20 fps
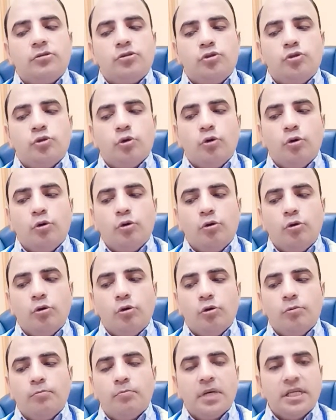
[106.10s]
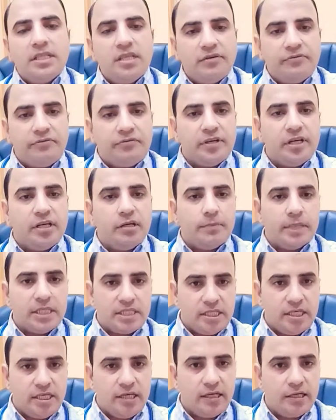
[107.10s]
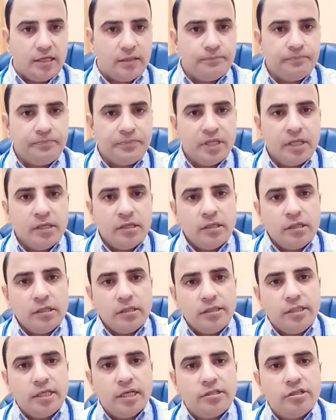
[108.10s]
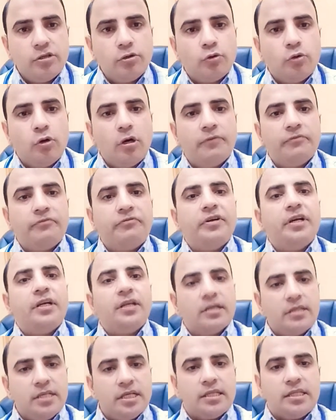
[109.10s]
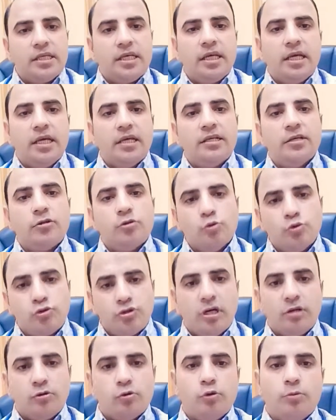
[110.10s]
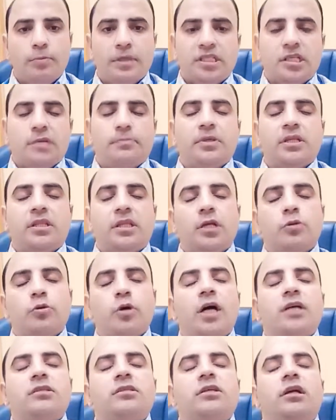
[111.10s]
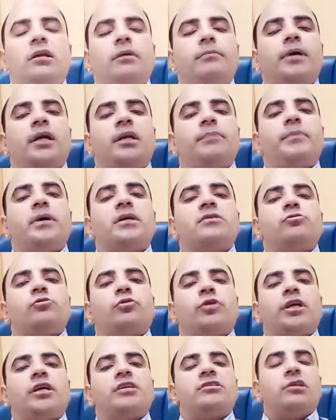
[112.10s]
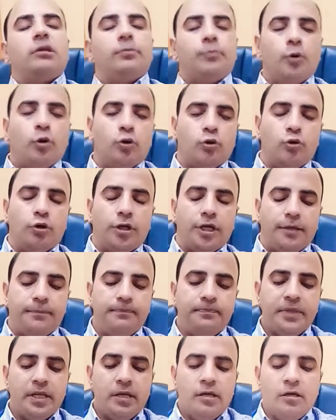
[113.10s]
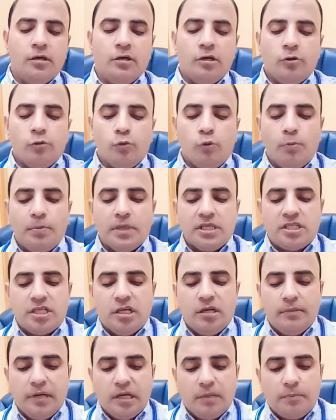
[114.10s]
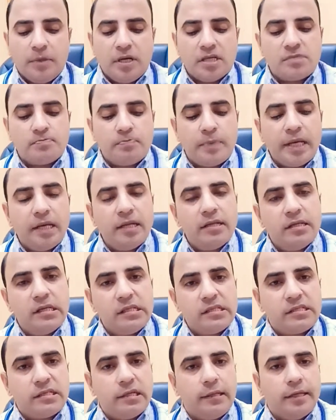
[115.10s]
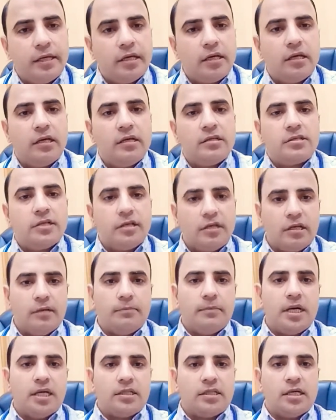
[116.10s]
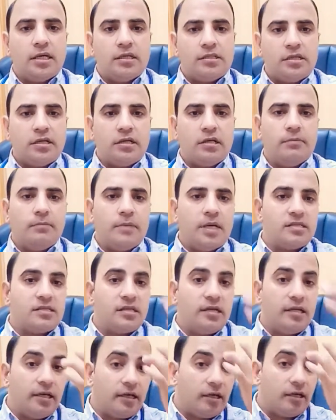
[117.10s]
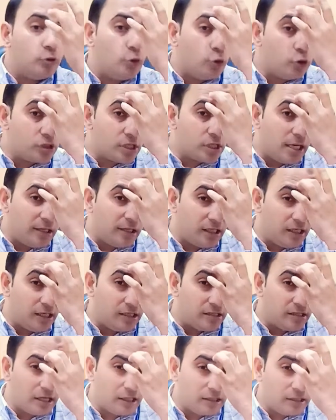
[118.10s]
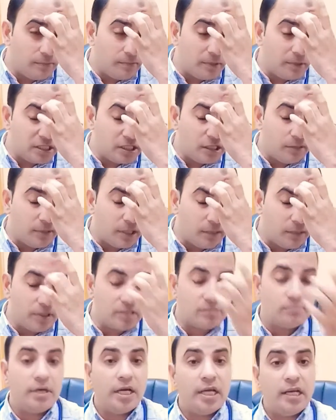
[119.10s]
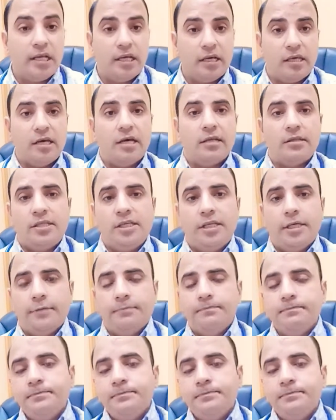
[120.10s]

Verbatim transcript: जो मदर फीड बच्चे हैं या जिनको हम फीटर देते हैं या दूसरा दूध बच्चे पीते हैं तो आजकल हमारे पास जो केस रिपोर्ट हो रहे हैं वो बच्चे हमारे पास पहले दिन से लेके छठे माह तक छठे माह से लेके दो साल की एज तक जब बच्चे हमारे पास माएँ लेके आती हैं